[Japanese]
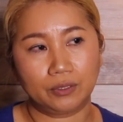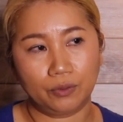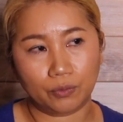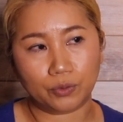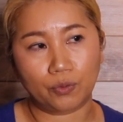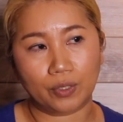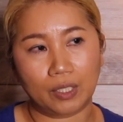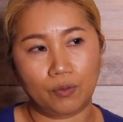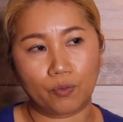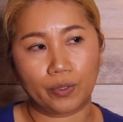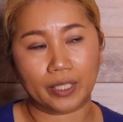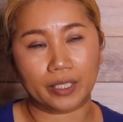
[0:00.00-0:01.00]
の動画
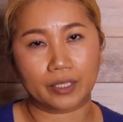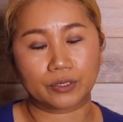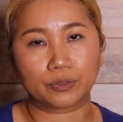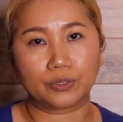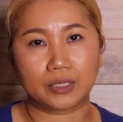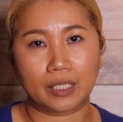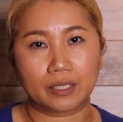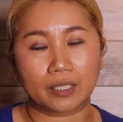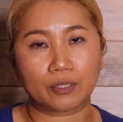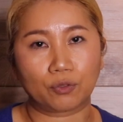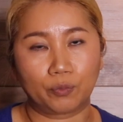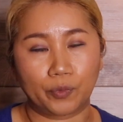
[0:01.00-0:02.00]
をこれから作っていき
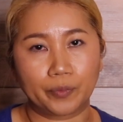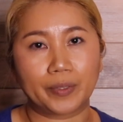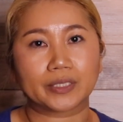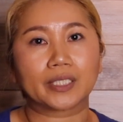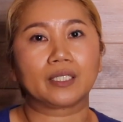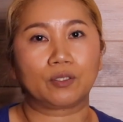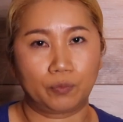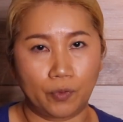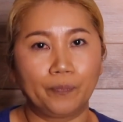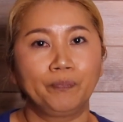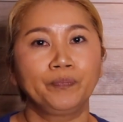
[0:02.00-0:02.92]
たいと思いますけれども